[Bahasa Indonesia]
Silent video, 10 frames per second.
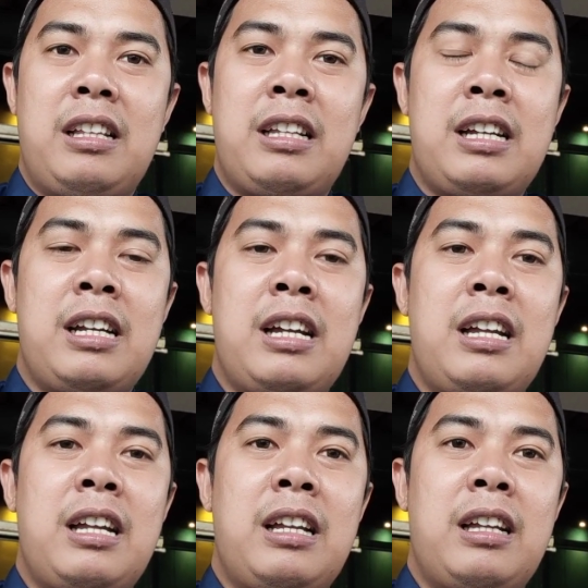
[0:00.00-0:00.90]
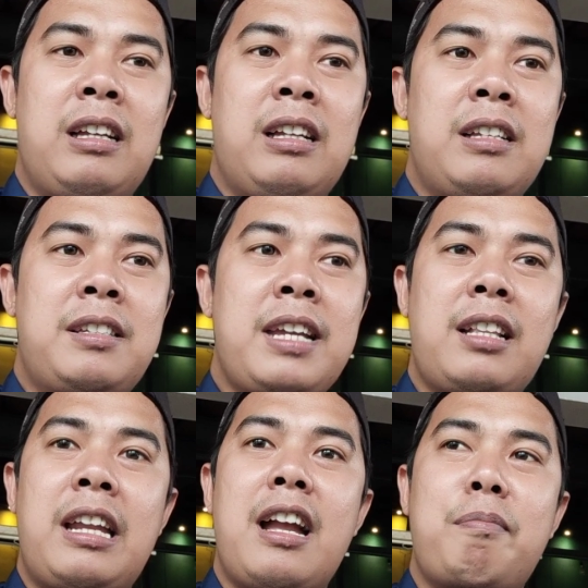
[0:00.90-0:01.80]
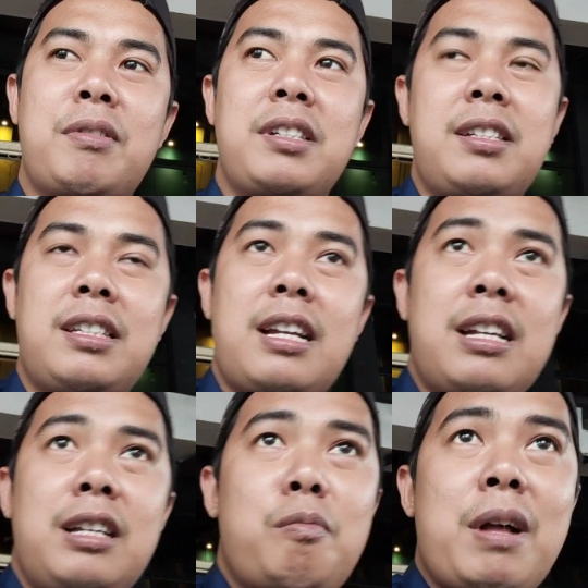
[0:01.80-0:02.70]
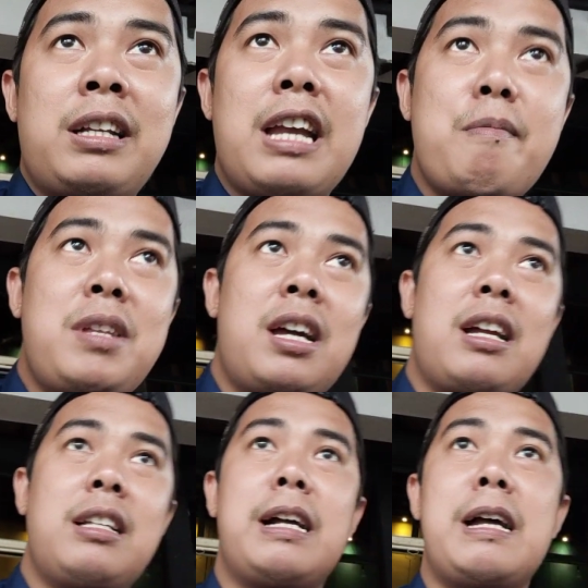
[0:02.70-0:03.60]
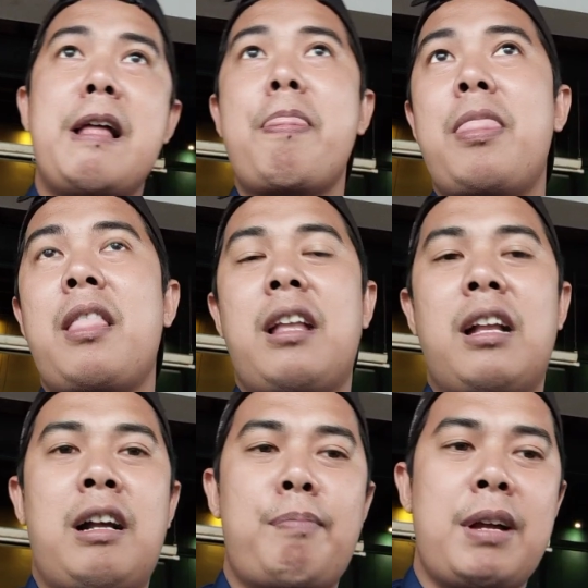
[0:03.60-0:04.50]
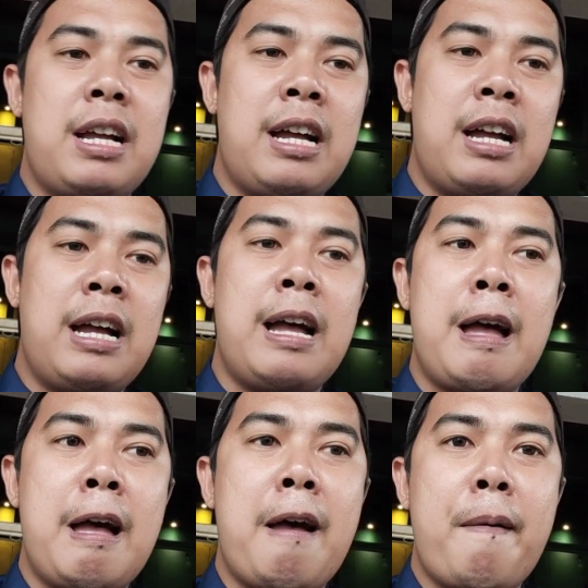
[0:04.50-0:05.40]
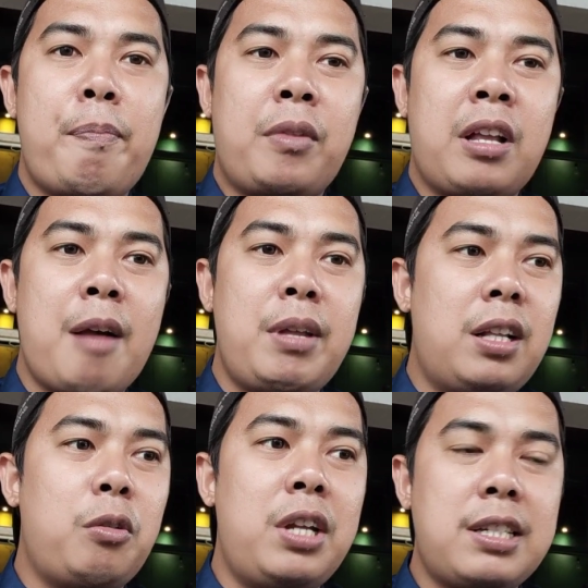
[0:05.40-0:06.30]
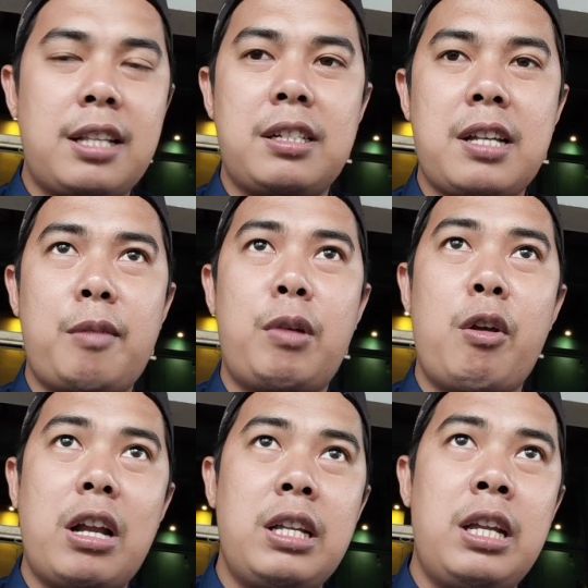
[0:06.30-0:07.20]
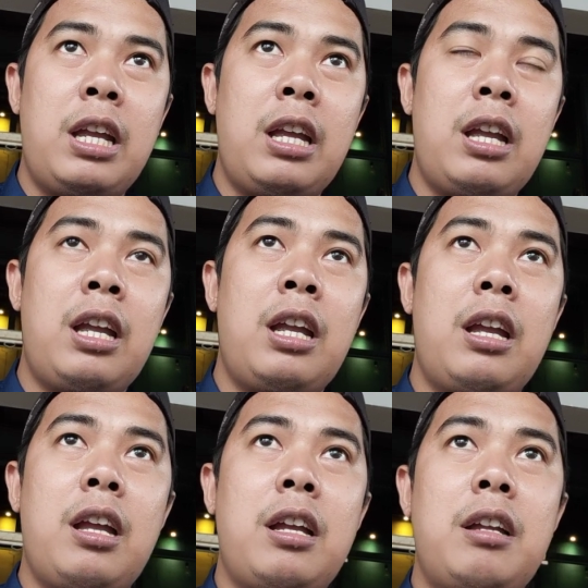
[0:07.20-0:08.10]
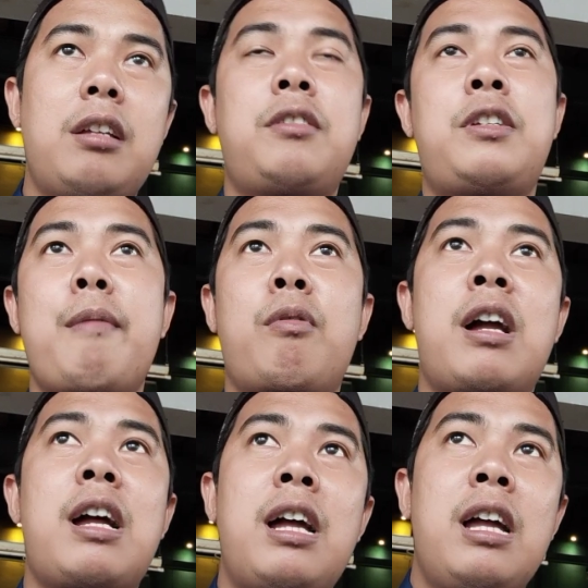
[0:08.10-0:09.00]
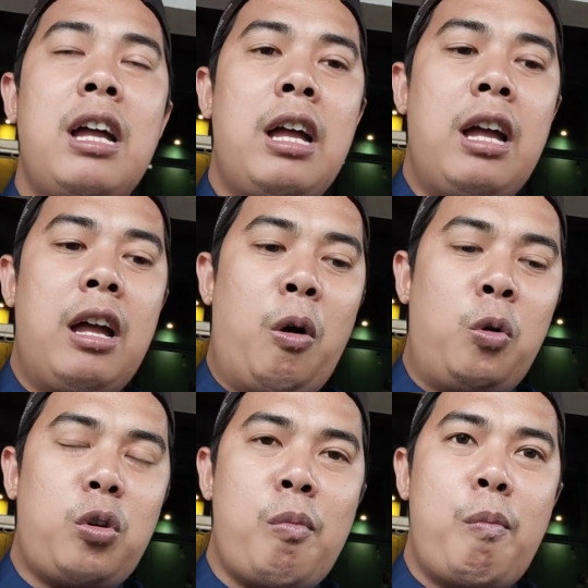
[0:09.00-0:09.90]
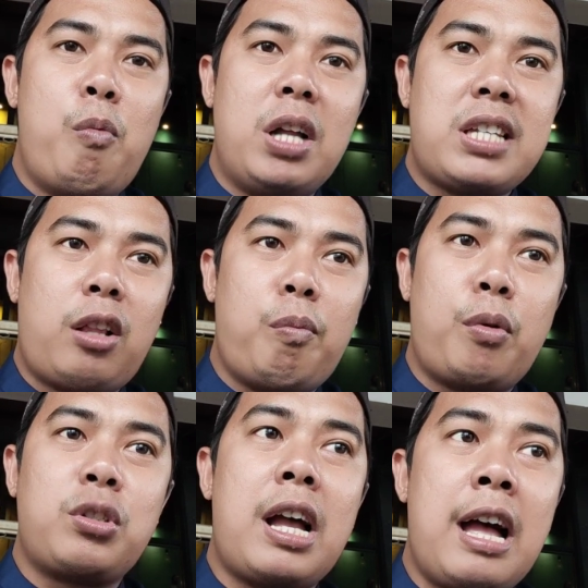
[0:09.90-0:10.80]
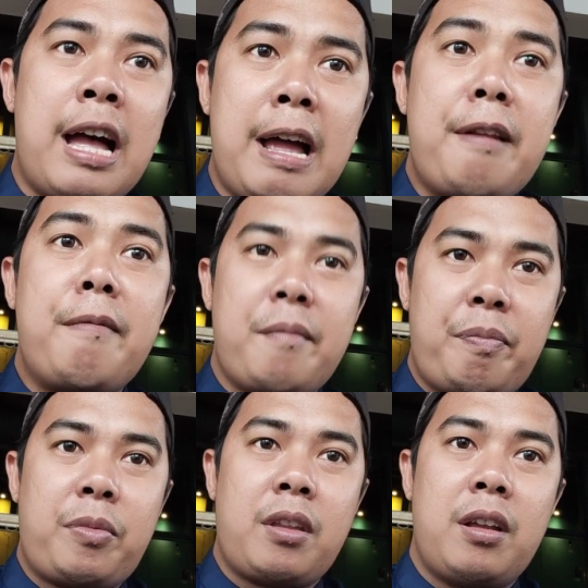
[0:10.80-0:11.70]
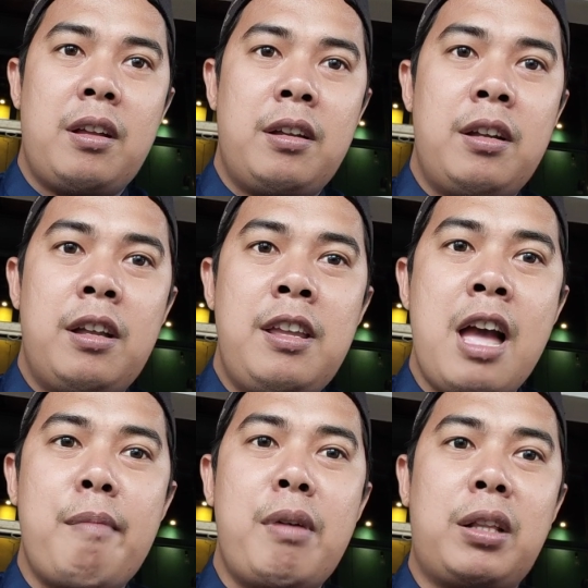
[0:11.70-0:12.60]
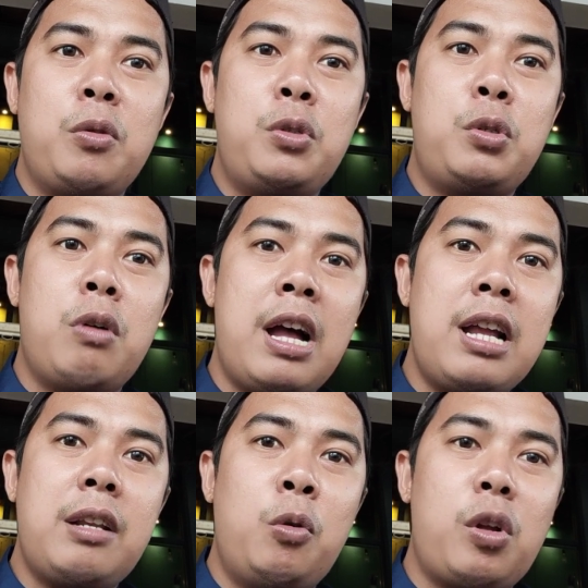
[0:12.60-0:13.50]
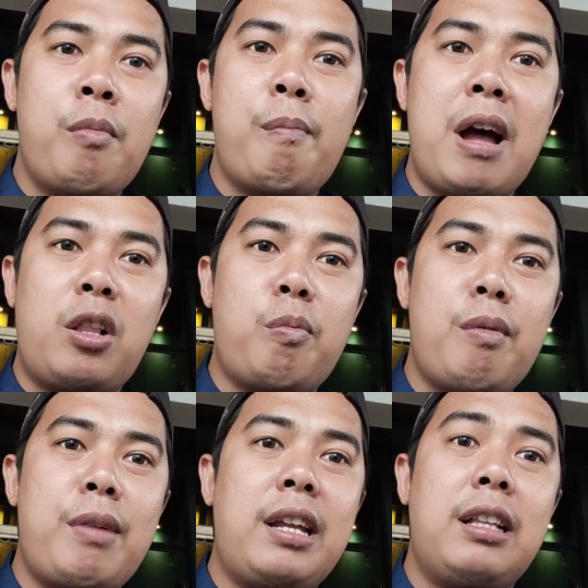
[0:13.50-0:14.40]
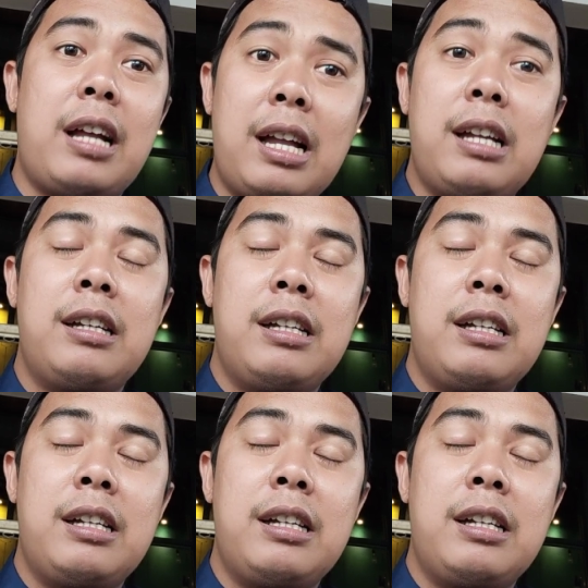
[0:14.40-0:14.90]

Nah, saya teringat persis di sana itu Pak Kiai menyarankan kepada kami tentunya santri-santri beliau yang di Jayapura untuk membuat satu perusahaan yang bertujuan untuk membantu pemerintah